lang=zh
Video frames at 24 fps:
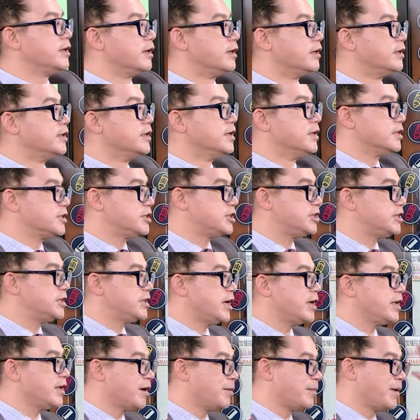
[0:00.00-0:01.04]
了，7
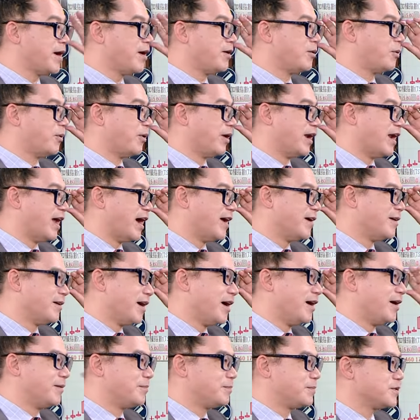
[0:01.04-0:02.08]
天要不要回来
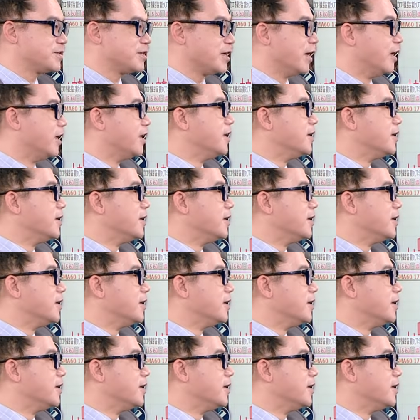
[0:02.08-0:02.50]
啊？不是，